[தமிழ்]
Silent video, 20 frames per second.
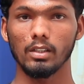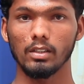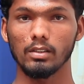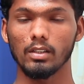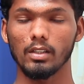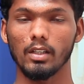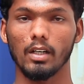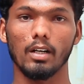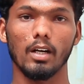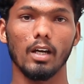
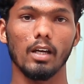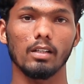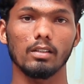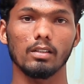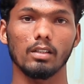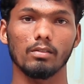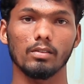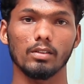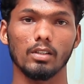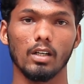இந்த
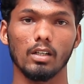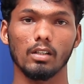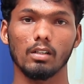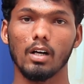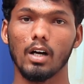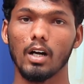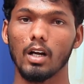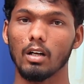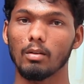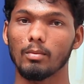இரண்டாயிரத்தி இருபத்தி
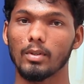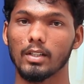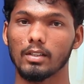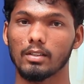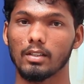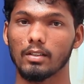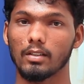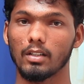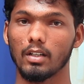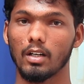நான்கு நாடாளுமன்ற
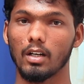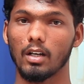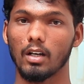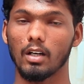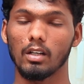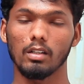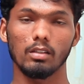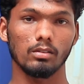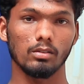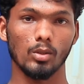
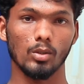தேர்தலுக்காக